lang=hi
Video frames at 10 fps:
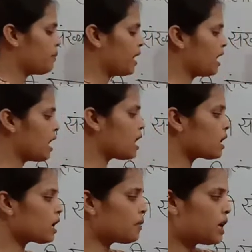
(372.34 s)
पहला
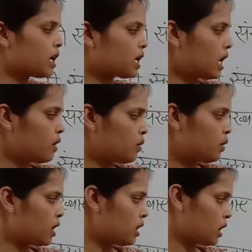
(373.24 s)
अंक हमारा क्या
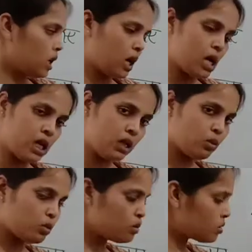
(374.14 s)
हुआ इकाई
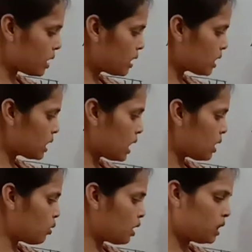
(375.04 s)
दूसरा अंक क्या
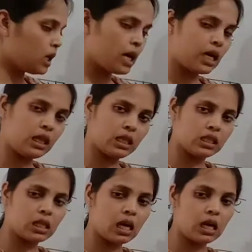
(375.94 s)
हुआ दाई
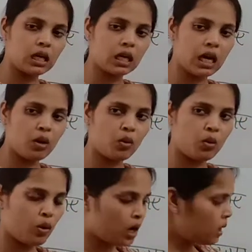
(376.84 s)
तीसरा अंक क्या
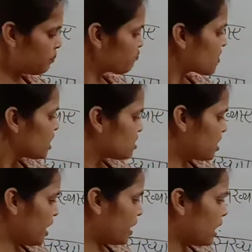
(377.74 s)
हुआ
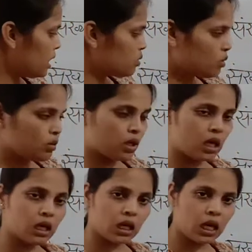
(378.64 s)
सैकड़ा चौथा
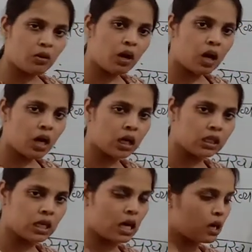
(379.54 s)
अंक क्या हुआ
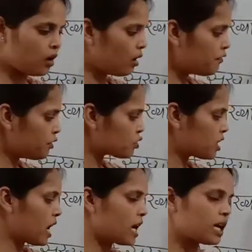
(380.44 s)
हज़ार और फिर
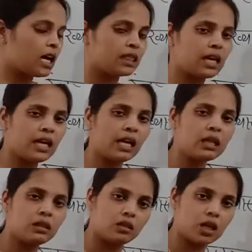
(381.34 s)
उसके आगे आता है
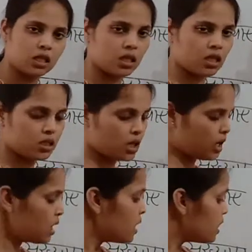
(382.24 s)
दस
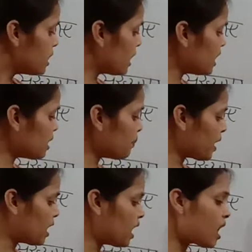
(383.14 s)
हज़ार यानी कि
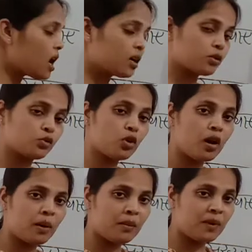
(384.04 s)
पहला अंक जो
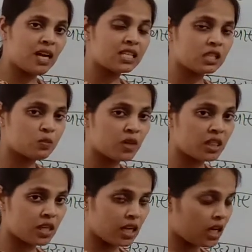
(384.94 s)
हमारे पास
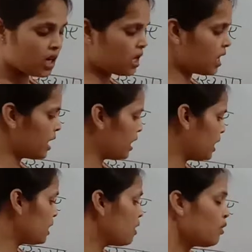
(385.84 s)
इसमें दे रखा
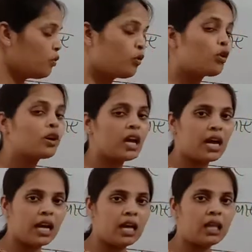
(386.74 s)
है वो क्या
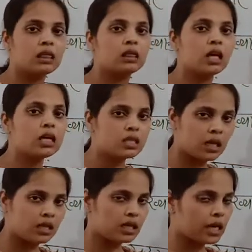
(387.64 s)
है दस
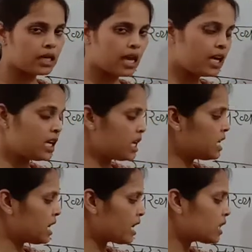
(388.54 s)
हज़ार यानी कि
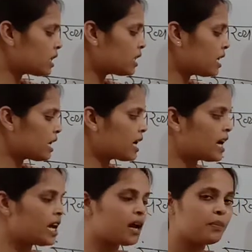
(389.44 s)
ये कितना दे
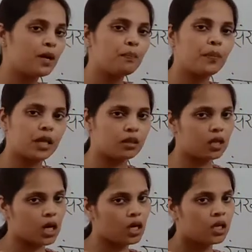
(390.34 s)
रखा है यहाँ पर
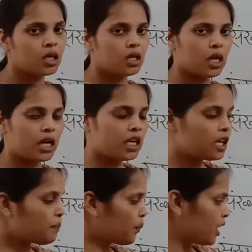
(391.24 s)
पंद्रह यानी
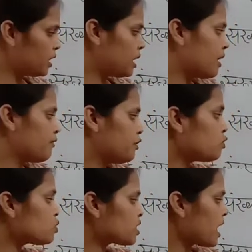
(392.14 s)
कि पंद्रह फिर
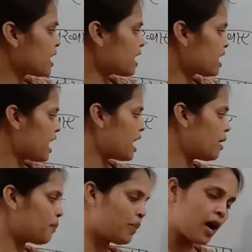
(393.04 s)
उसके आगे क्या
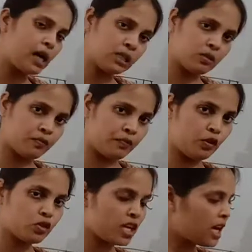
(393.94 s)
है पाँच
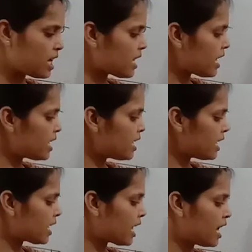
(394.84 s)
फिर उसके आगे क्या दे
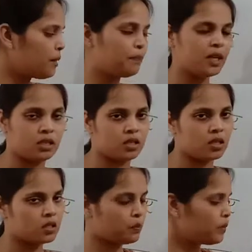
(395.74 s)
रखा है पच्चीस